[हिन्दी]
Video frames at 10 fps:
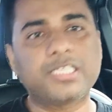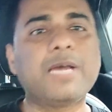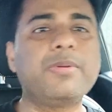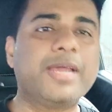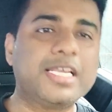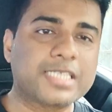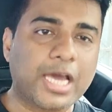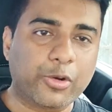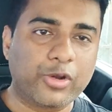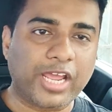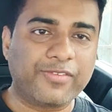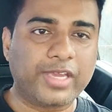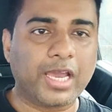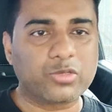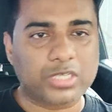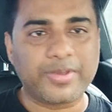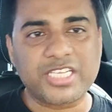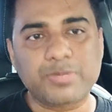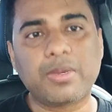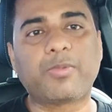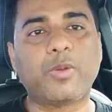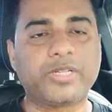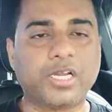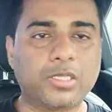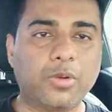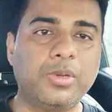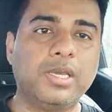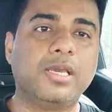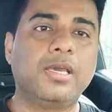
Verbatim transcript: जितना भी मैंने इस कार को ड्राइव किया है उसके बेसिस में आपको बताता हूँ